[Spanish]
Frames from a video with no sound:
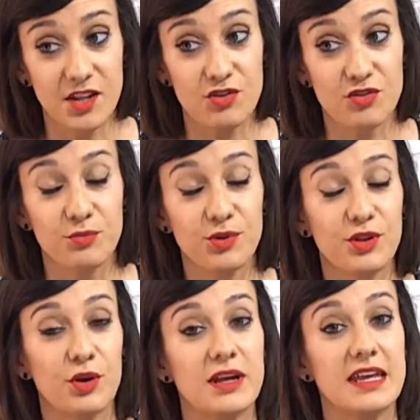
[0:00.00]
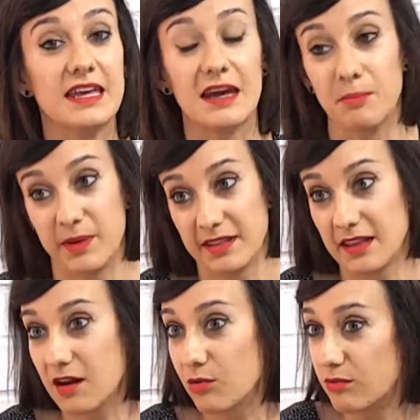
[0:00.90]
niño es un mundo y
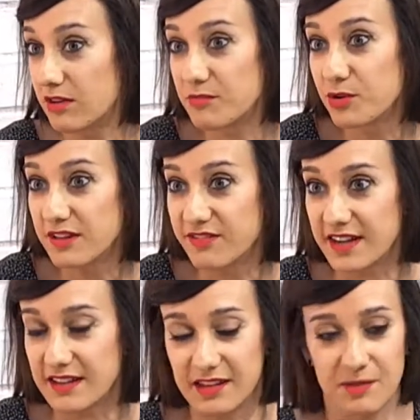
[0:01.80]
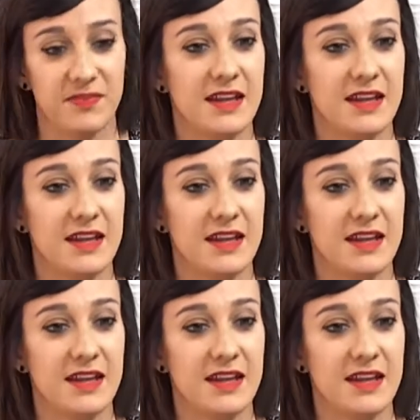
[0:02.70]
aprende a un ritmo diferente.